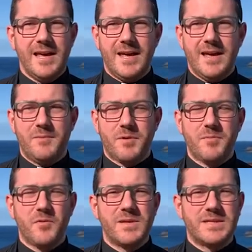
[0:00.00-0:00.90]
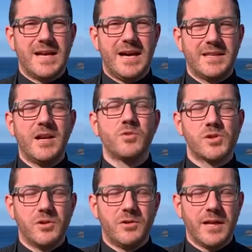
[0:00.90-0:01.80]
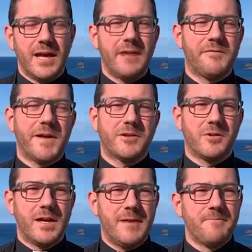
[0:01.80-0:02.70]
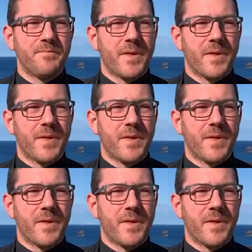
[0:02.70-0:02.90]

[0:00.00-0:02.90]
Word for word: eh, proprio questa delusione è il fatto che